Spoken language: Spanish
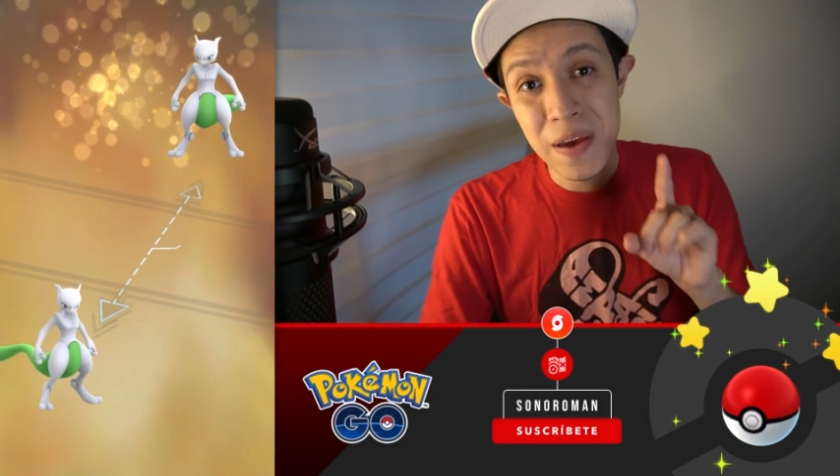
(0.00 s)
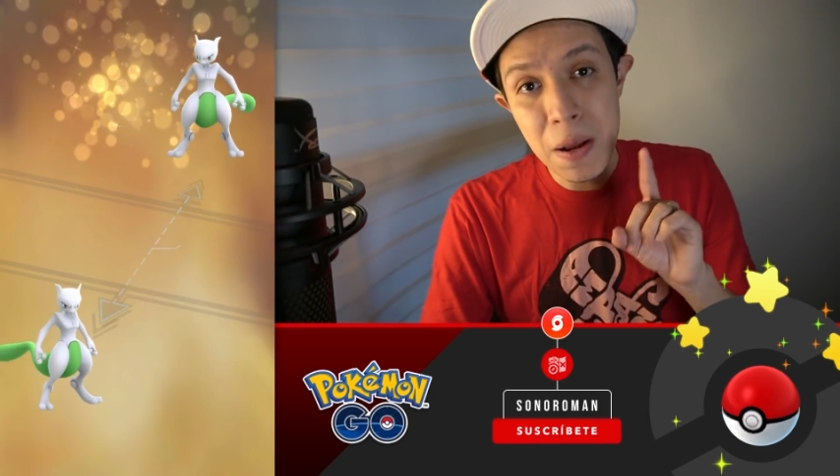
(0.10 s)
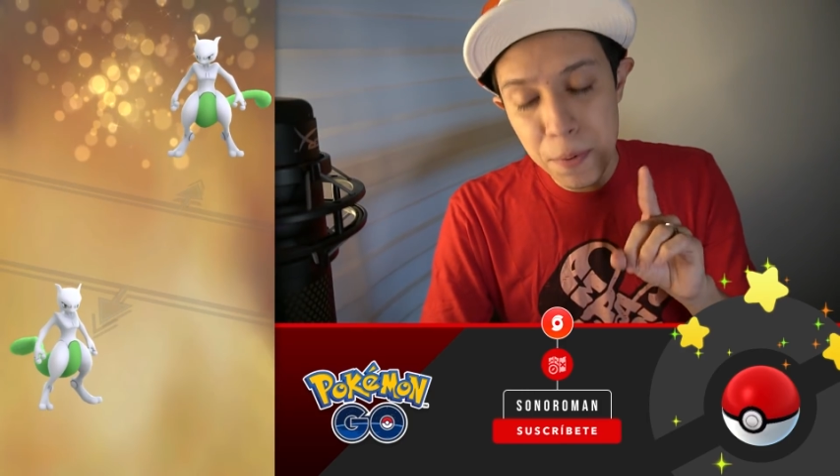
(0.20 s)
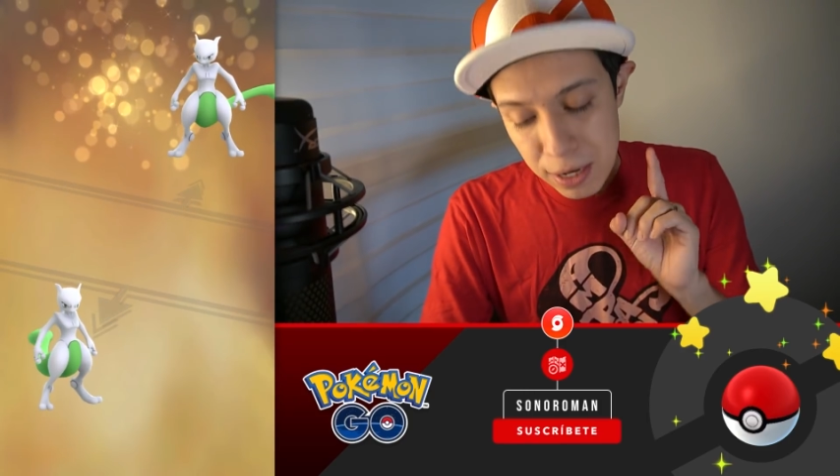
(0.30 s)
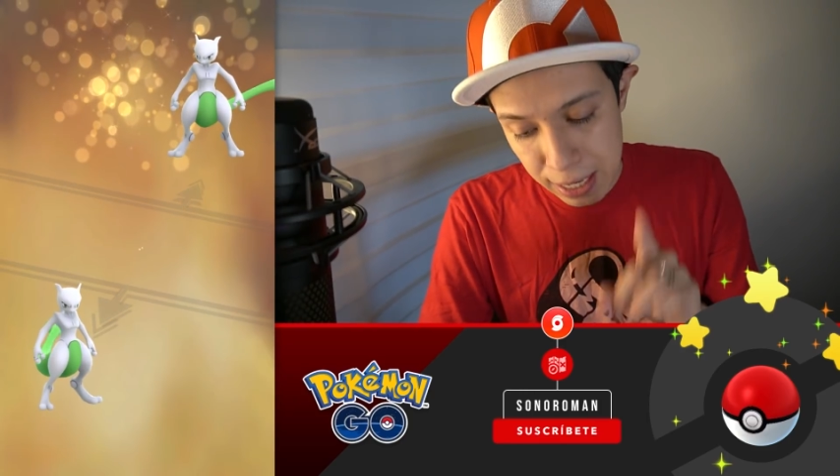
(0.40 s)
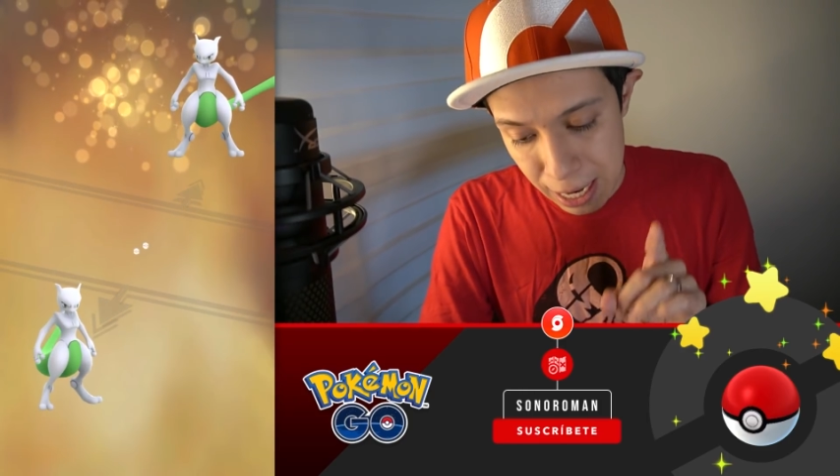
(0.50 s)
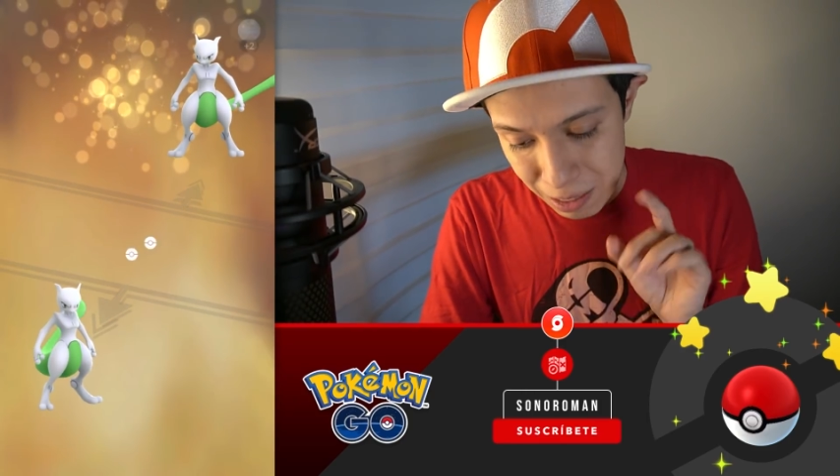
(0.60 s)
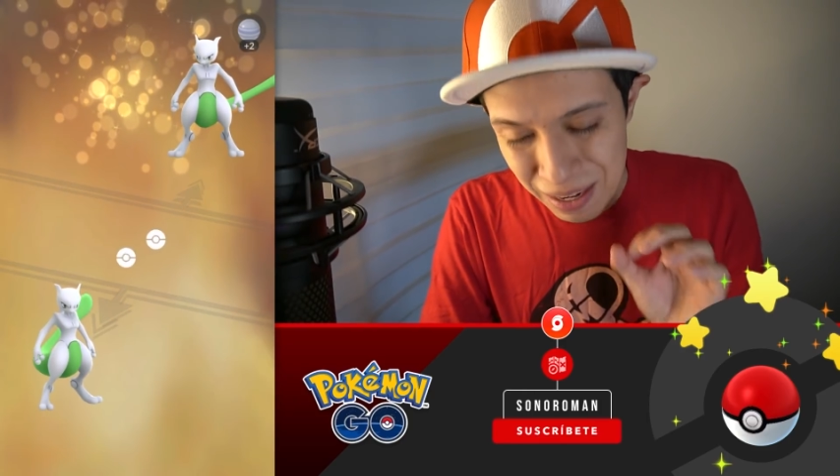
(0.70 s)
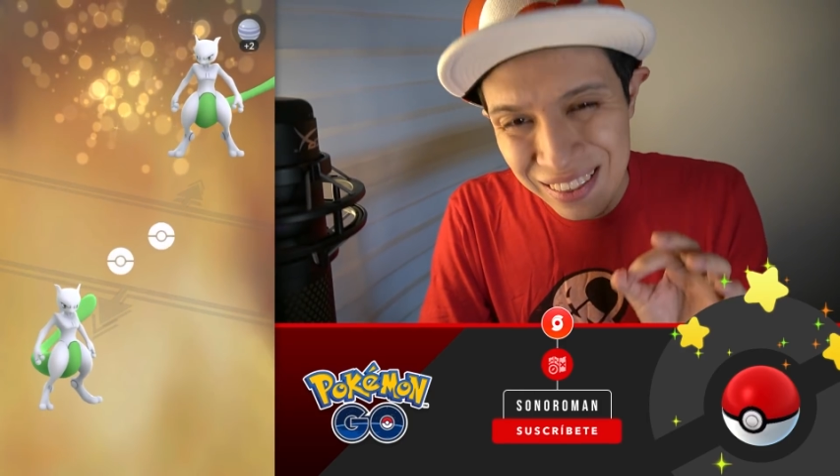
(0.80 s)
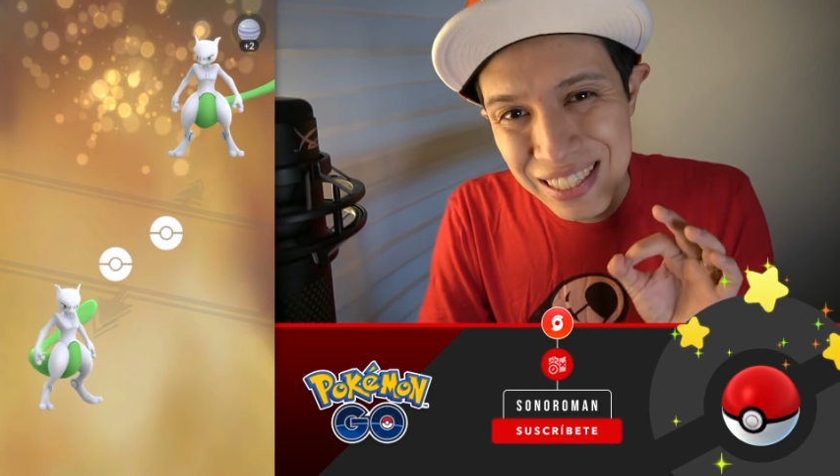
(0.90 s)
Viene por acá.
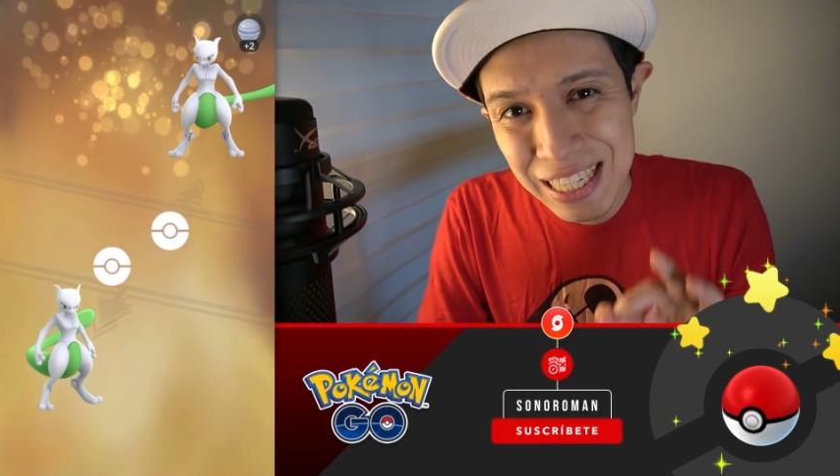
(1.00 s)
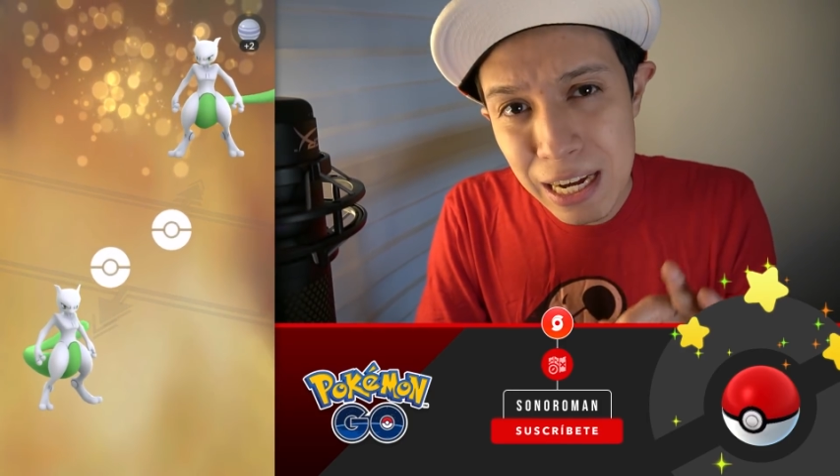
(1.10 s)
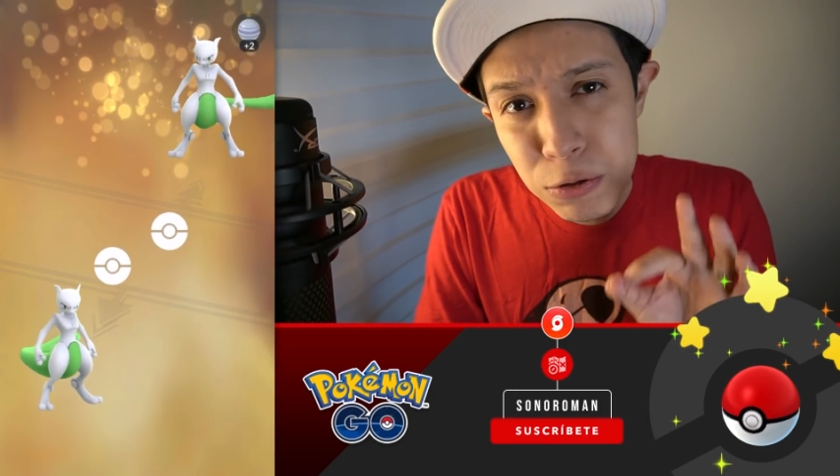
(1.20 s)
Y mientras llega,